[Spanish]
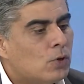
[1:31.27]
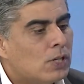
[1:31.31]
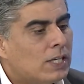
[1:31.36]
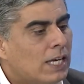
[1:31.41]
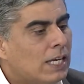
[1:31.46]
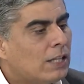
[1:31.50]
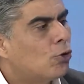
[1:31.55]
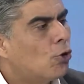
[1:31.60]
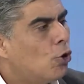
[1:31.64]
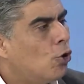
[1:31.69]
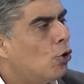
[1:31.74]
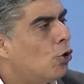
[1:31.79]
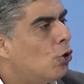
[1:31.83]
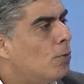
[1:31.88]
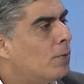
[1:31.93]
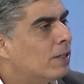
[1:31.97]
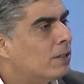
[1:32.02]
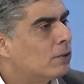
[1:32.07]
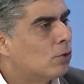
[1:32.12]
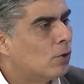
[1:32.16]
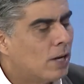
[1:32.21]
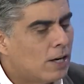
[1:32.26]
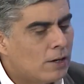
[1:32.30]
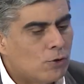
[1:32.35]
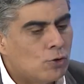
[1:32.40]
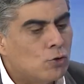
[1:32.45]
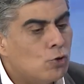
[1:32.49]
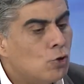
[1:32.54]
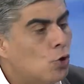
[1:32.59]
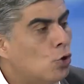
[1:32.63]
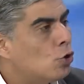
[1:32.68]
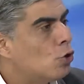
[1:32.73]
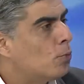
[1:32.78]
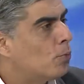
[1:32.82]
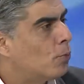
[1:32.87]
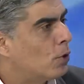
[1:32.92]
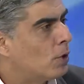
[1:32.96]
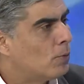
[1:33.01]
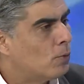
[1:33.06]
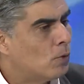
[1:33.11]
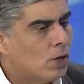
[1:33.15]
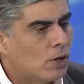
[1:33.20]
¿Por qué todos los venezolanos no nos
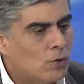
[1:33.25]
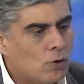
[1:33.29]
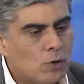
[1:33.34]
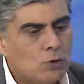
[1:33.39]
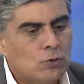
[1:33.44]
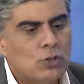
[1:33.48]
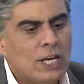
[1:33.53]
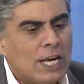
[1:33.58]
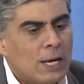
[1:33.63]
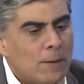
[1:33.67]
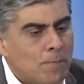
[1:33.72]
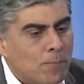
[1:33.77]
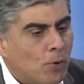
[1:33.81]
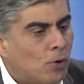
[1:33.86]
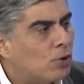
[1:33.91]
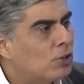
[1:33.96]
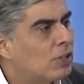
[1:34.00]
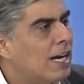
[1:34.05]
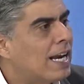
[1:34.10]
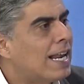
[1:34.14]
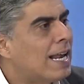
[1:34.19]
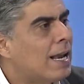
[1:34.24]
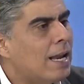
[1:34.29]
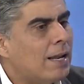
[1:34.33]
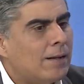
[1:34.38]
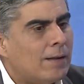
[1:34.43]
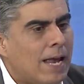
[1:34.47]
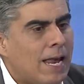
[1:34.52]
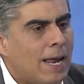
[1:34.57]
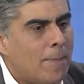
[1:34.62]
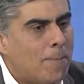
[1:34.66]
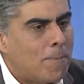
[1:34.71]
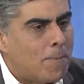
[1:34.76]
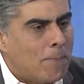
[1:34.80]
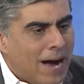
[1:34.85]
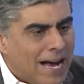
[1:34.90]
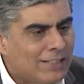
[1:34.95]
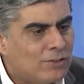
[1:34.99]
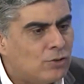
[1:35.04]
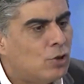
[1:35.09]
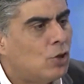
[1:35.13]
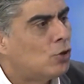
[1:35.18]
ponemos de acuerdo sin importar el
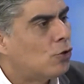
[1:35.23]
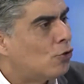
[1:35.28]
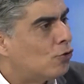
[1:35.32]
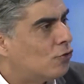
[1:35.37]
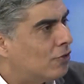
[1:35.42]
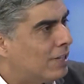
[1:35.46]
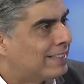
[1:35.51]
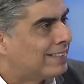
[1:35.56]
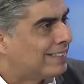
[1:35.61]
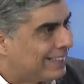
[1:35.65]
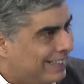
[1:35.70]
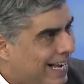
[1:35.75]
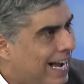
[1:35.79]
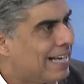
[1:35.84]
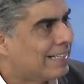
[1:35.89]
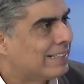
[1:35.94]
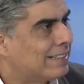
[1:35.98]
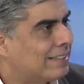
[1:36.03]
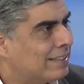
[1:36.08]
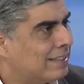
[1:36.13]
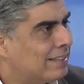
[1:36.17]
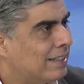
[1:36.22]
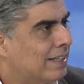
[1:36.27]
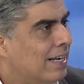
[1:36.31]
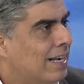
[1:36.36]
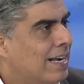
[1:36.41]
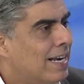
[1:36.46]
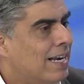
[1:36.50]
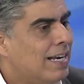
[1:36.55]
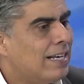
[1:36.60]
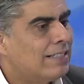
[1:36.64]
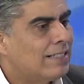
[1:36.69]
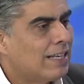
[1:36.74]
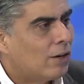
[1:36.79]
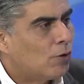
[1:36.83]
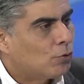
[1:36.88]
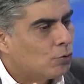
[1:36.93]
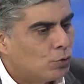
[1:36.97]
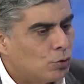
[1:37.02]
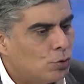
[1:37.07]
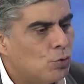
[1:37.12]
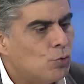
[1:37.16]
espacio donde estás? y se
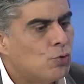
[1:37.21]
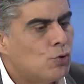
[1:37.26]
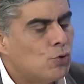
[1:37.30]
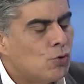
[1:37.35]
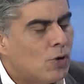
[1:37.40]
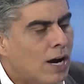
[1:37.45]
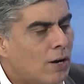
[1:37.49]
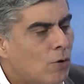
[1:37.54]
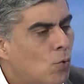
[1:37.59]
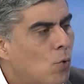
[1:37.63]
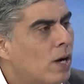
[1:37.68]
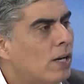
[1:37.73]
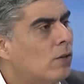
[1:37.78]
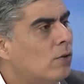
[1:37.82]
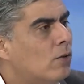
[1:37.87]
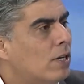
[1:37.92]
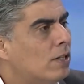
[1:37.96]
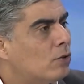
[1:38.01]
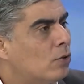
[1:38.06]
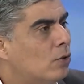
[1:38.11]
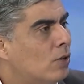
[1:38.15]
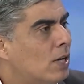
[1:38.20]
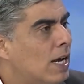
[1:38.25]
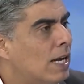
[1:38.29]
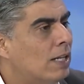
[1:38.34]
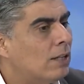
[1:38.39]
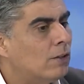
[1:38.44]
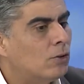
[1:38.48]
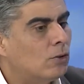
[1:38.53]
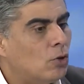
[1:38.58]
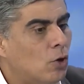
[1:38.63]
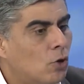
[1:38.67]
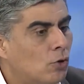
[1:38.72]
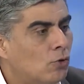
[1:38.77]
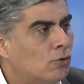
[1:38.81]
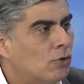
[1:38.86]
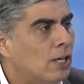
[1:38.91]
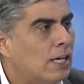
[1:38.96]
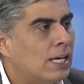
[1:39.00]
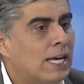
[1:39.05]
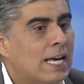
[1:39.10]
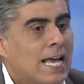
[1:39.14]
construye un acuerdo nacional
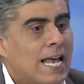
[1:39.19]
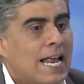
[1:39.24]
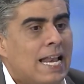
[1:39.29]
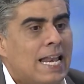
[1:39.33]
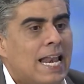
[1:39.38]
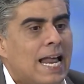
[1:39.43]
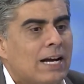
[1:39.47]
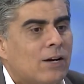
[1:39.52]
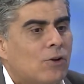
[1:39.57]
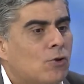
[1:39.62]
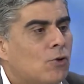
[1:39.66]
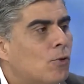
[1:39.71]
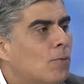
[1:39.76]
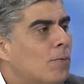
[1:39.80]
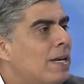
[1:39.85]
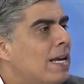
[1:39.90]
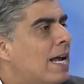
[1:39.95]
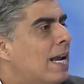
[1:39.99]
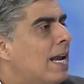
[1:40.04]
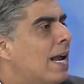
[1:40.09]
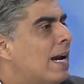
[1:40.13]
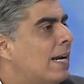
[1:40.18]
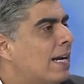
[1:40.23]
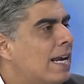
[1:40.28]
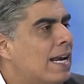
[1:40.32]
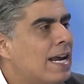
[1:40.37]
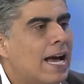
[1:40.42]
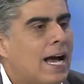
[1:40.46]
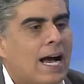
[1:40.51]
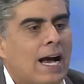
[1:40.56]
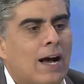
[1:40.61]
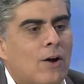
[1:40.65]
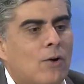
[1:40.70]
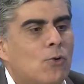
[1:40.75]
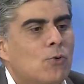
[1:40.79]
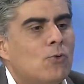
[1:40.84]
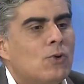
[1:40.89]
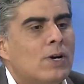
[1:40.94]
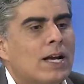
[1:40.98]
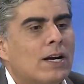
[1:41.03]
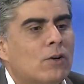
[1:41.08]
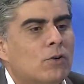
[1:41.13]
donde la economía la rija
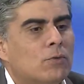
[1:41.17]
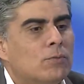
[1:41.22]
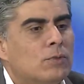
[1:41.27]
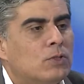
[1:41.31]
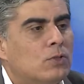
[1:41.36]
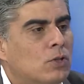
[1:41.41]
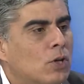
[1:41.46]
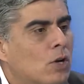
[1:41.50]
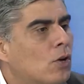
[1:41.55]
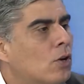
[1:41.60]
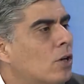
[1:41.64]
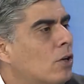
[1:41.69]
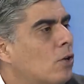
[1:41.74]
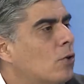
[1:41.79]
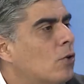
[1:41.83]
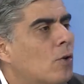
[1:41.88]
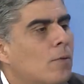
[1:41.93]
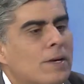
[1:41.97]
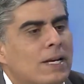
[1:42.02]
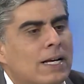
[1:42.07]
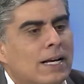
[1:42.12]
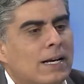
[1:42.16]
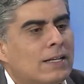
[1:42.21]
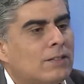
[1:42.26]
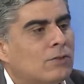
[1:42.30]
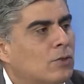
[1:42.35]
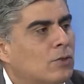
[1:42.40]
una comisión económica